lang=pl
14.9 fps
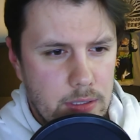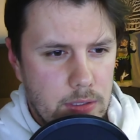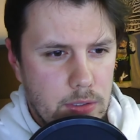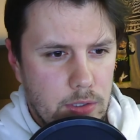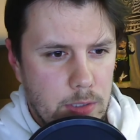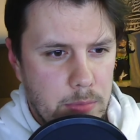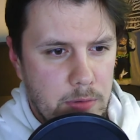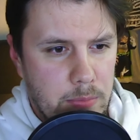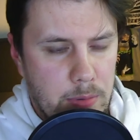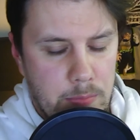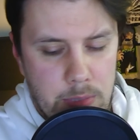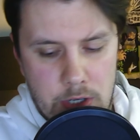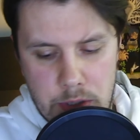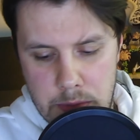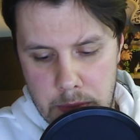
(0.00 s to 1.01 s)
to chyba
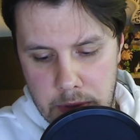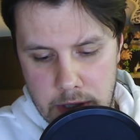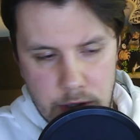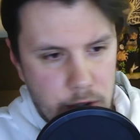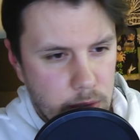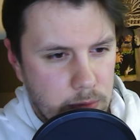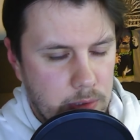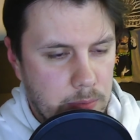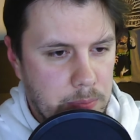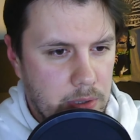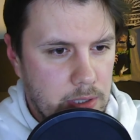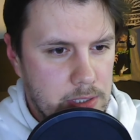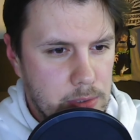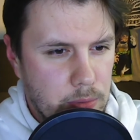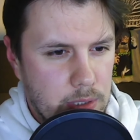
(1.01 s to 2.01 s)
bardziej bym polecił
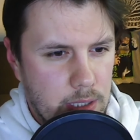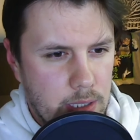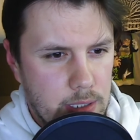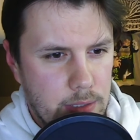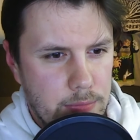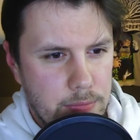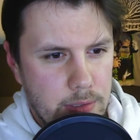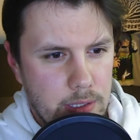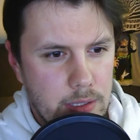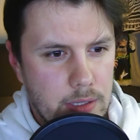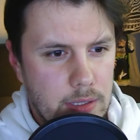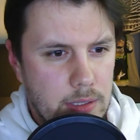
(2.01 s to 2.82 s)
polecał Teneryfę,